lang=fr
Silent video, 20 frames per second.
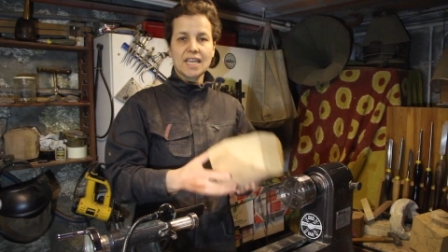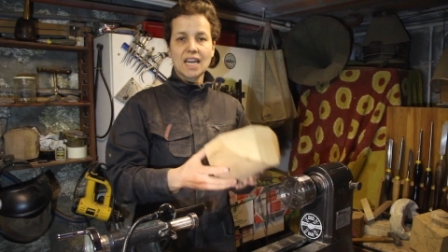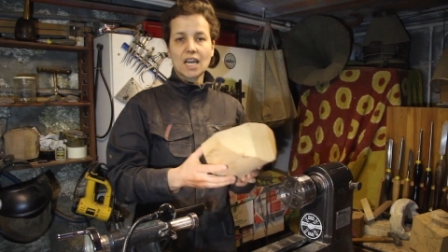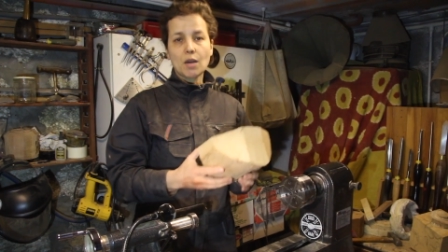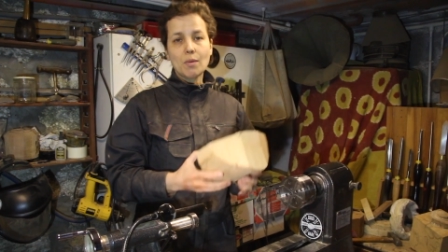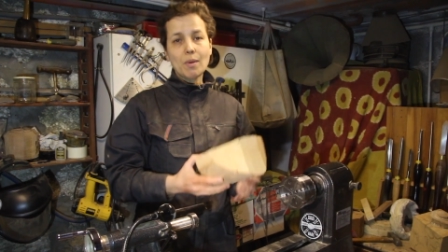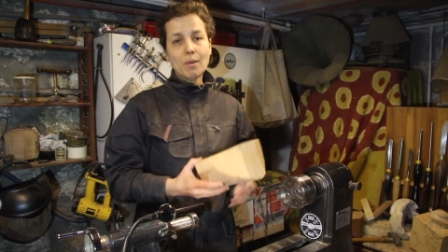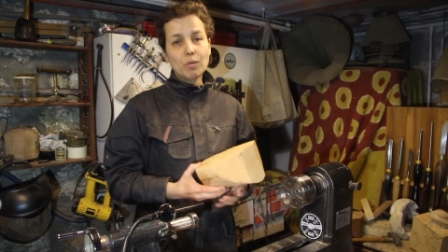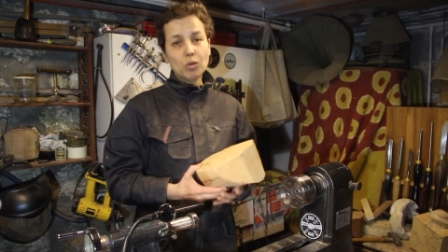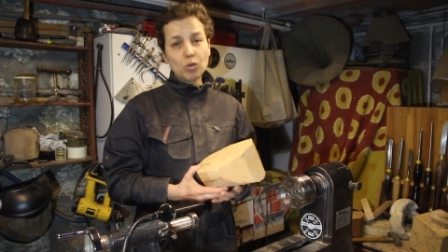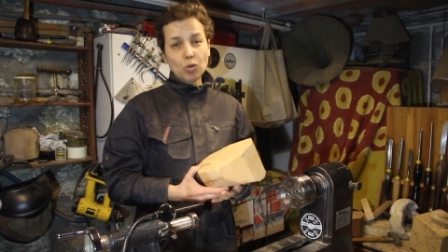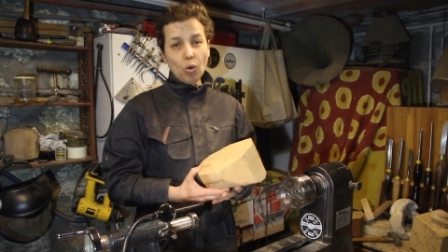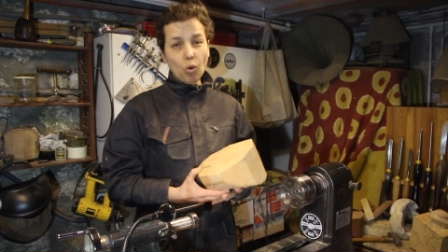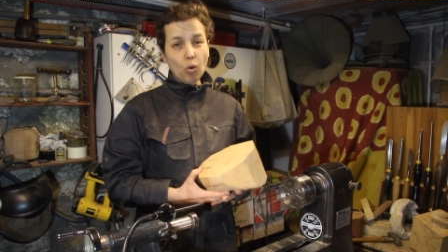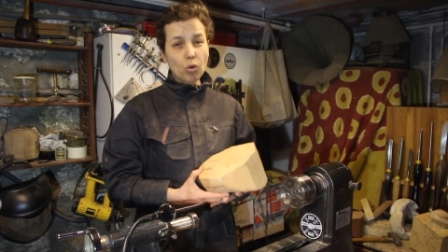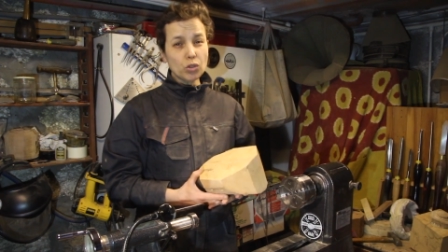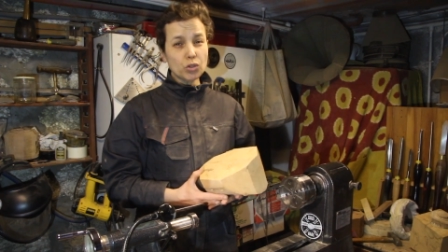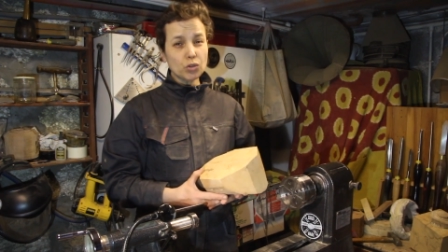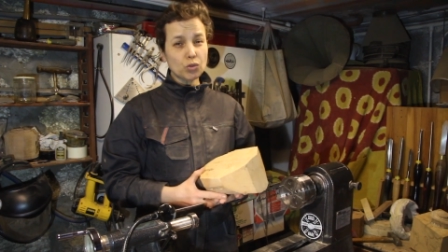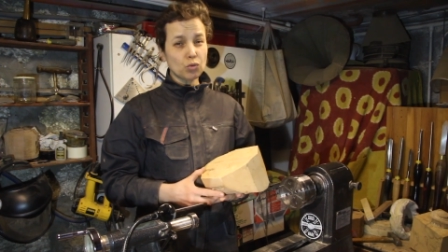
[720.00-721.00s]
Il y a quand même une
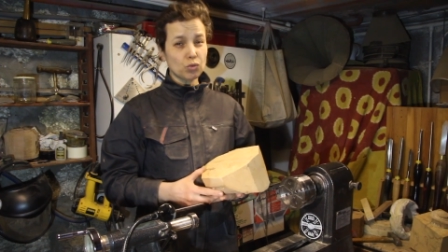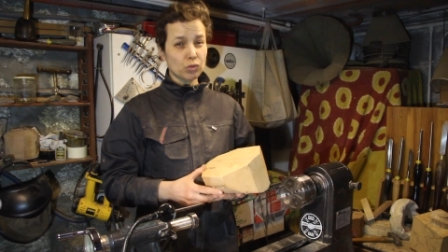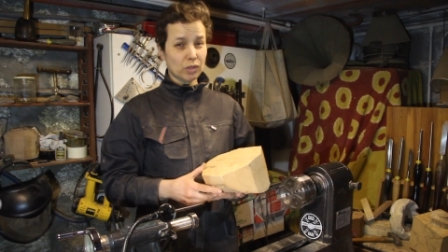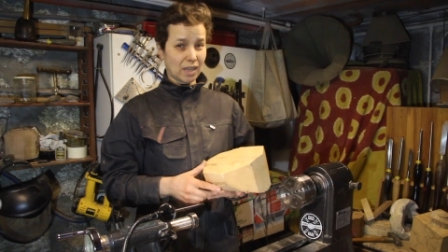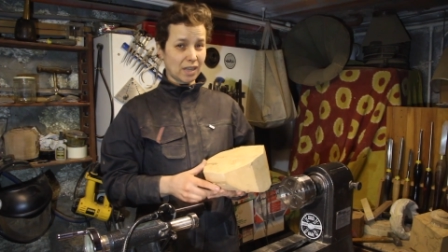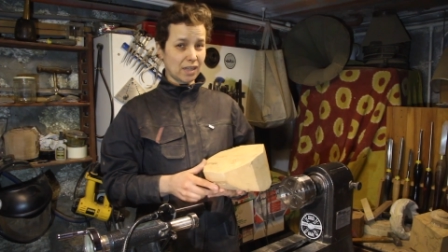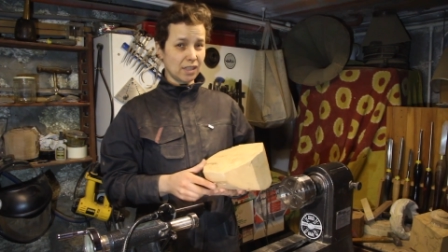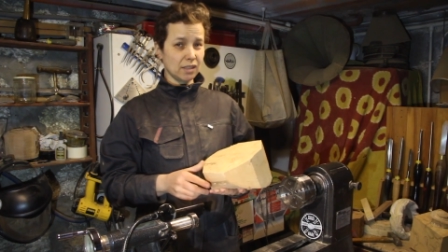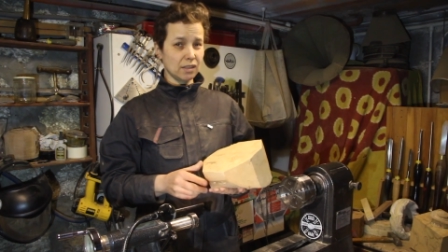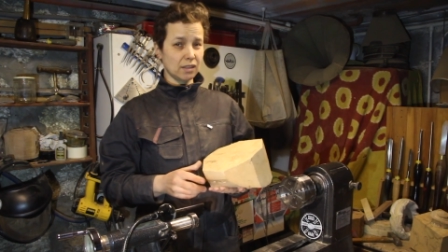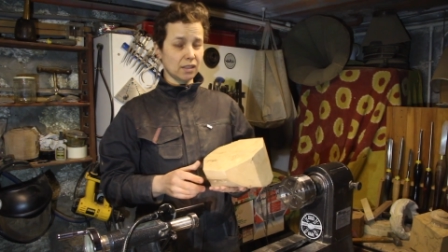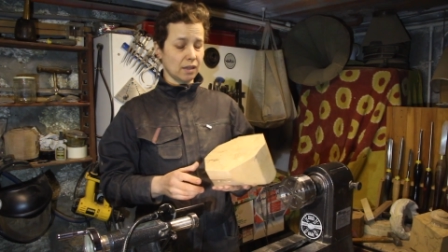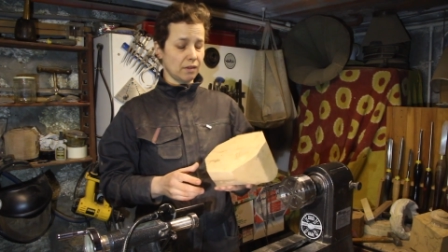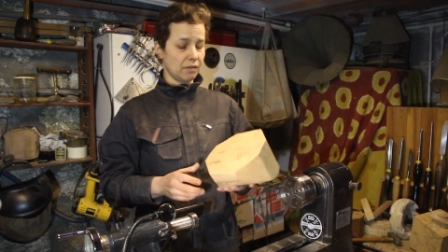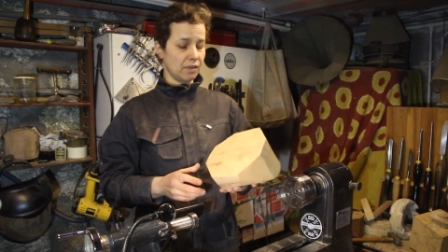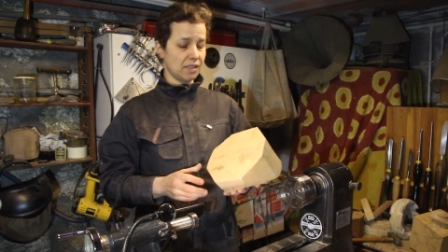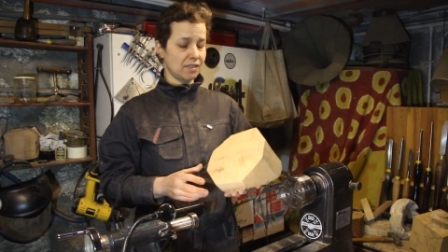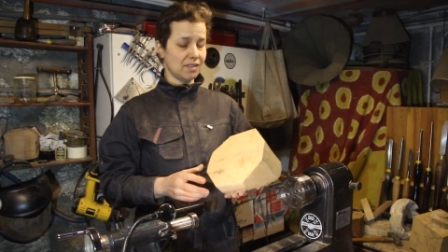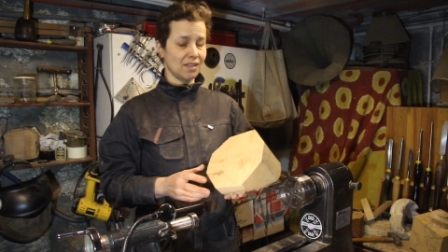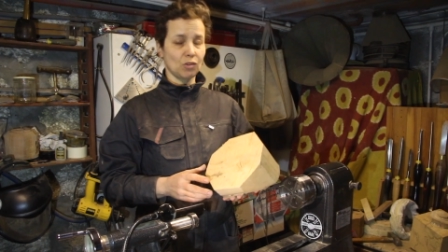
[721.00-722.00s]
grosse contrainte
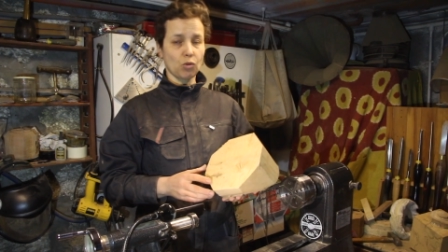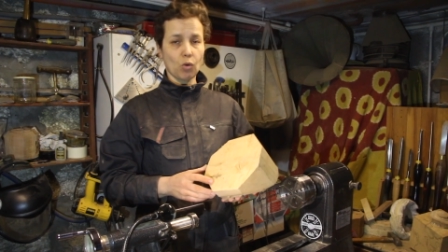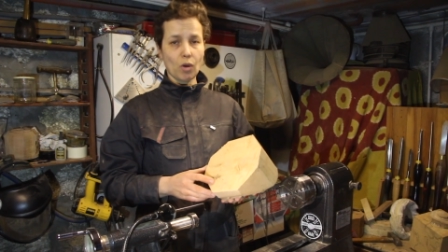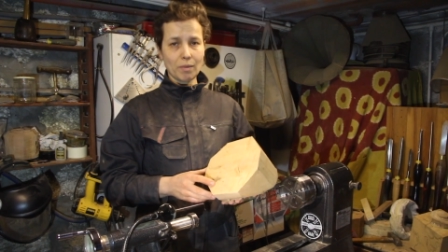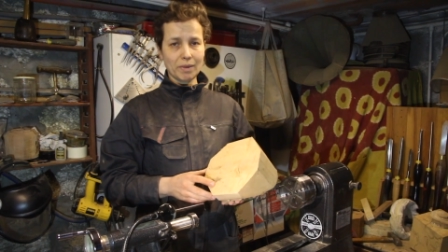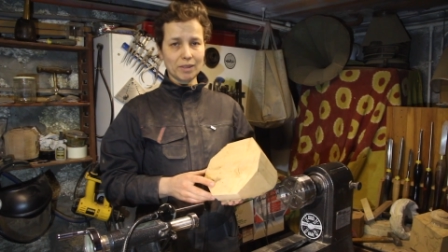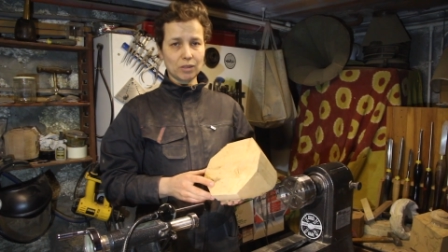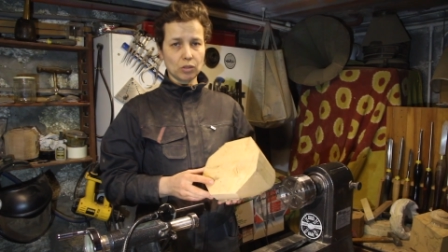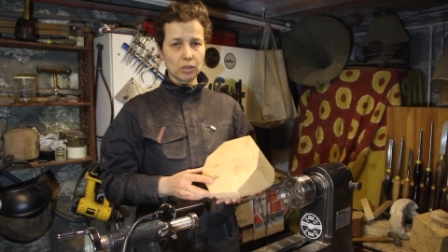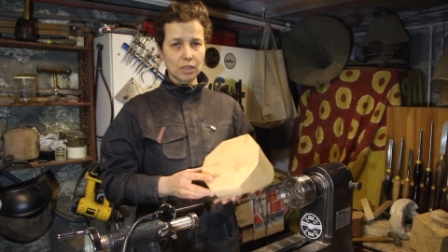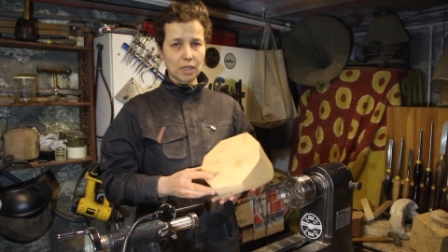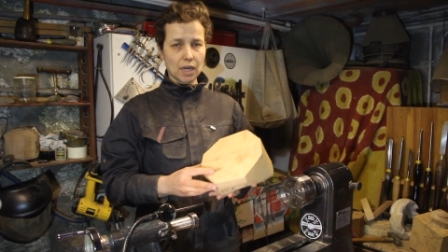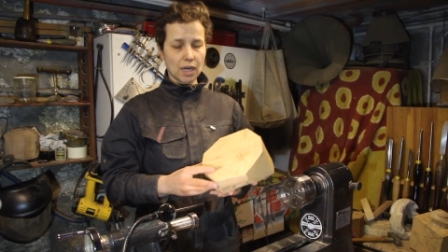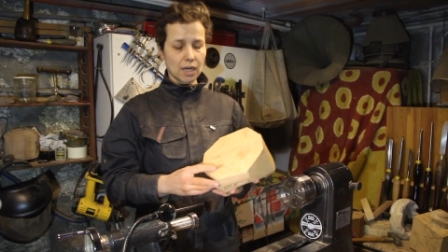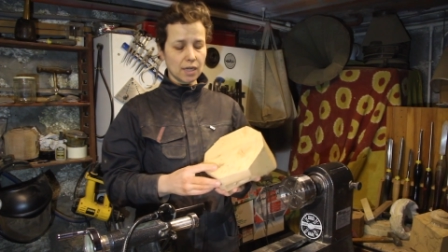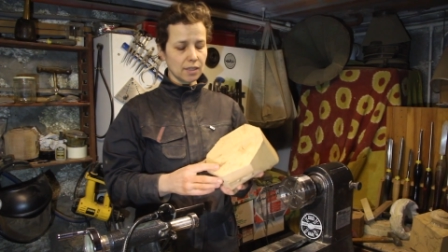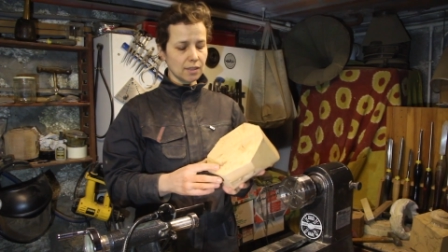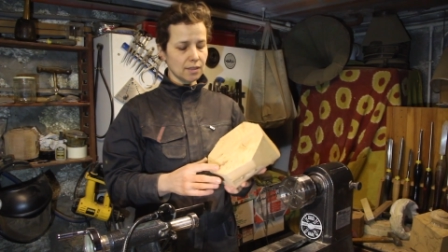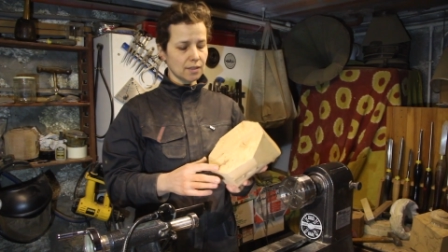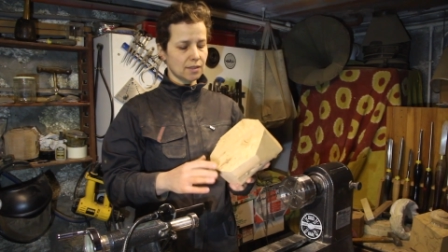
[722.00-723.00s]
avec ces trois
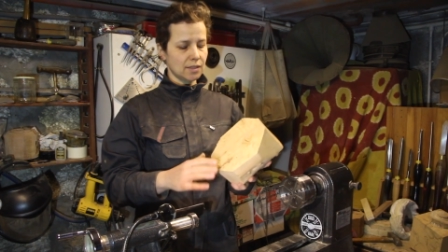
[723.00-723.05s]
méthodes-là,